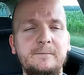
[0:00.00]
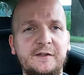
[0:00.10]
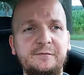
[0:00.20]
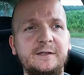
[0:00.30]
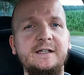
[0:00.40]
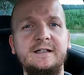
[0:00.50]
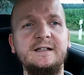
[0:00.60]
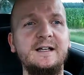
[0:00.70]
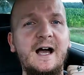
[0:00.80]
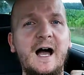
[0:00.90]
Deswegen
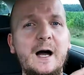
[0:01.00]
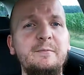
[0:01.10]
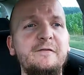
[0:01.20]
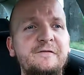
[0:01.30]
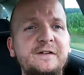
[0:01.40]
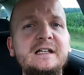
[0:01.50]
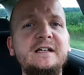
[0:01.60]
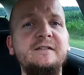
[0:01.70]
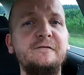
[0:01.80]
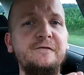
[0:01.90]
hab
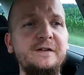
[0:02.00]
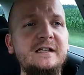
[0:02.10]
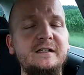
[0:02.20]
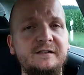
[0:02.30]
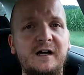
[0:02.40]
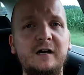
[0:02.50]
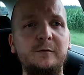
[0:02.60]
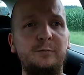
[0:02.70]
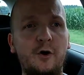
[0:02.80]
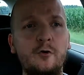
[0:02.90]
vielen, vielen
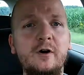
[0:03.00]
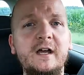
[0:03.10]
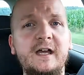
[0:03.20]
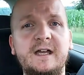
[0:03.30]
Dank, Bro,